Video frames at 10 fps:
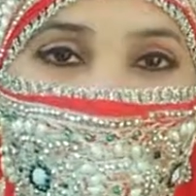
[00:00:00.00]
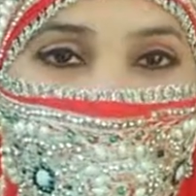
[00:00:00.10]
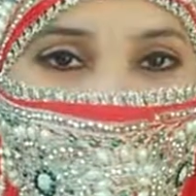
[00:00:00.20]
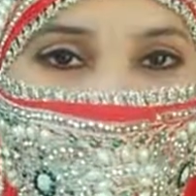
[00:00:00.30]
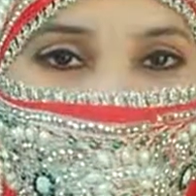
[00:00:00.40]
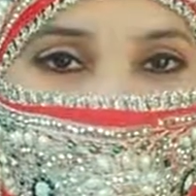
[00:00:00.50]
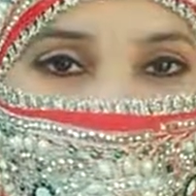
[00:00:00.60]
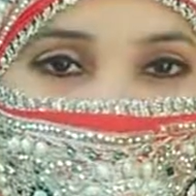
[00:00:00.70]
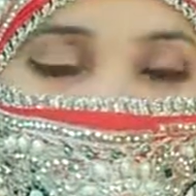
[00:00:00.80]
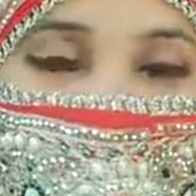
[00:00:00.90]
इतनी करना
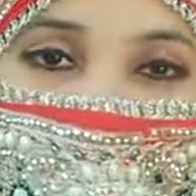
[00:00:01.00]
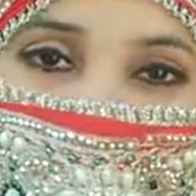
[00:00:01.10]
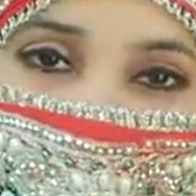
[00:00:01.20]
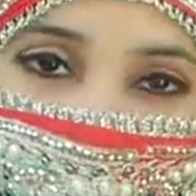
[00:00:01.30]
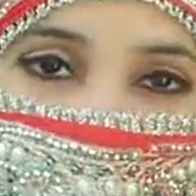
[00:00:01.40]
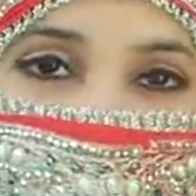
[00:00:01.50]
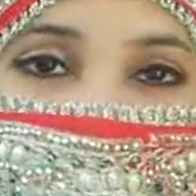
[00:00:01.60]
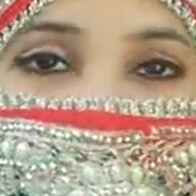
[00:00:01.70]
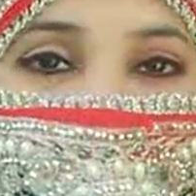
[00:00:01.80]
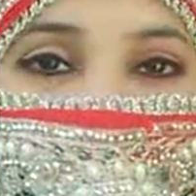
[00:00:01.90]
कि
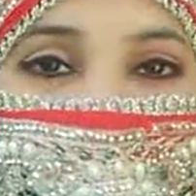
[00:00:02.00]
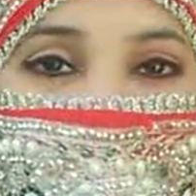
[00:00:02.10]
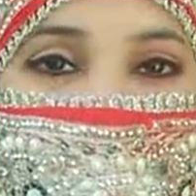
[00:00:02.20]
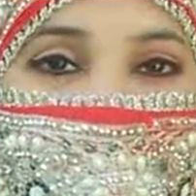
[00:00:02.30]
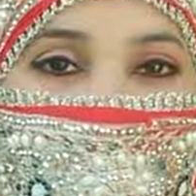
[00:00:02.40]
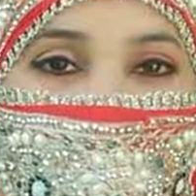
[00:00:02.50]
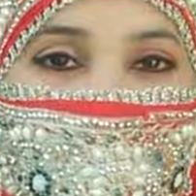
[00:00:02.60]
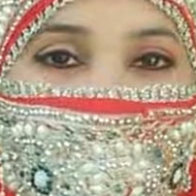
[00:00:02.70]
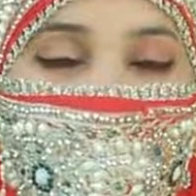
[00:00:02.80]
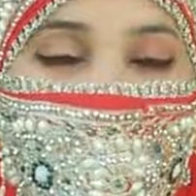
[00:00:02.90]
बेवफाई ना रहे
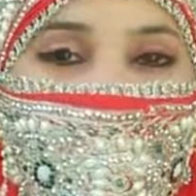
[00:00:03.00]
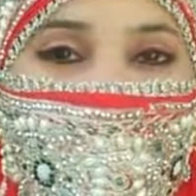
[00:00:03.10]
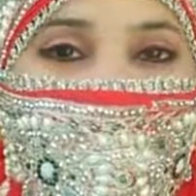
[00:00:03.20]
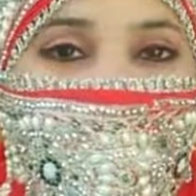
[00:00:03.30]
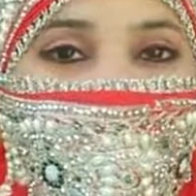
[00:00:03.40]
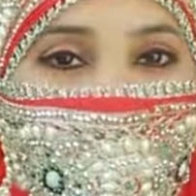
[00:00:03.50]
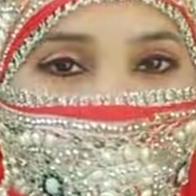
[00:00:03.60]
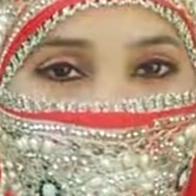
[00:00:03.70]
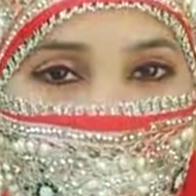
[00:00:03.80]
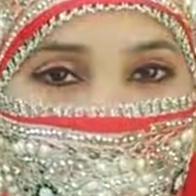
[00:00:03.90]
और
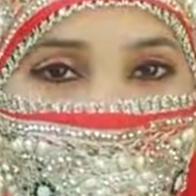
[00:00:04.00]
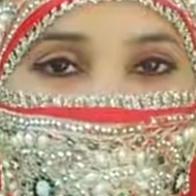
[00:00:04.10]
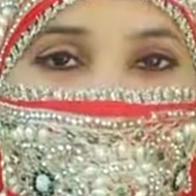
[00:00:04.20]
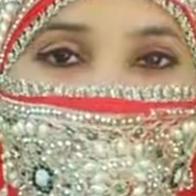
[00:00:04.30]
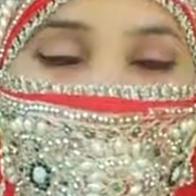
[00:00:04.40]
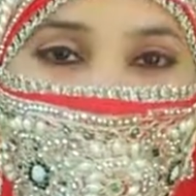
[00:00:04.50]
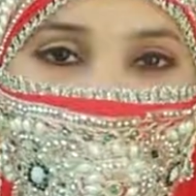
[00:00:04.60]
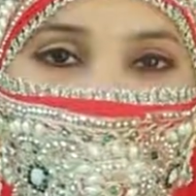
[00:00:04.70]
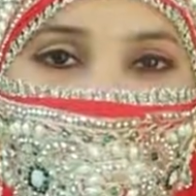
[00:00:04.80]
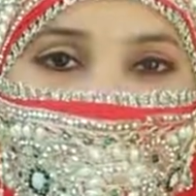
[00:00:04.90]
दुआ भी इतनी
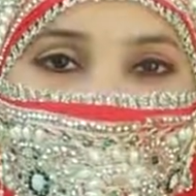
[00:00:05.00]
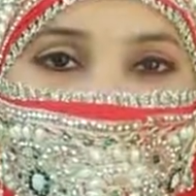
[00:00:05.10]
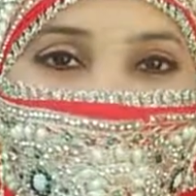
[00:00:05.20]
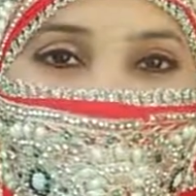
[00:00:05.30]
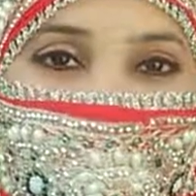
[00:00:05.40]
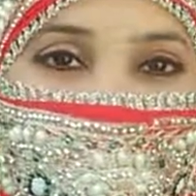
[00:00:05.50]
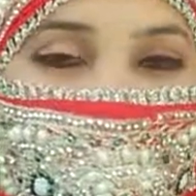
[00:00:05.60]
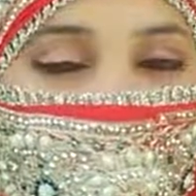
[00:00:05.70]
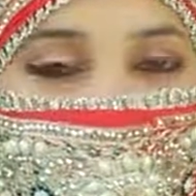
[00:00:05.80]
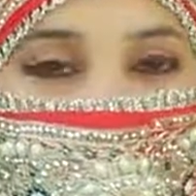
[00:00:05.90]
करना की
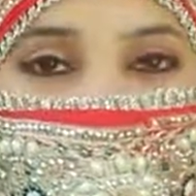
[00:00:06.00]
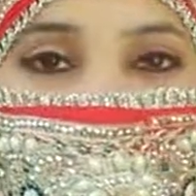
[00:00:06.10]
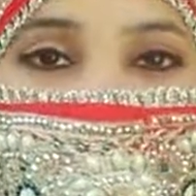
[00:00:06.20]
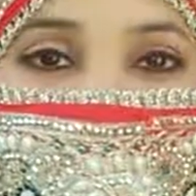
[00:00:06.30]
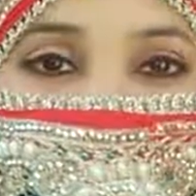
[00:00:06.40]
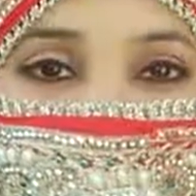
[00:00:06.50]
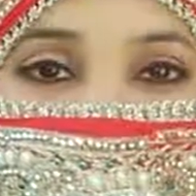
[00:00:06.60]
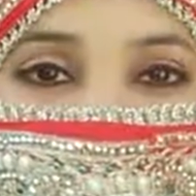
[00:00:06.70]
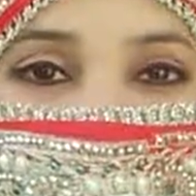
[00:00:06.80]
जुदाई न रहे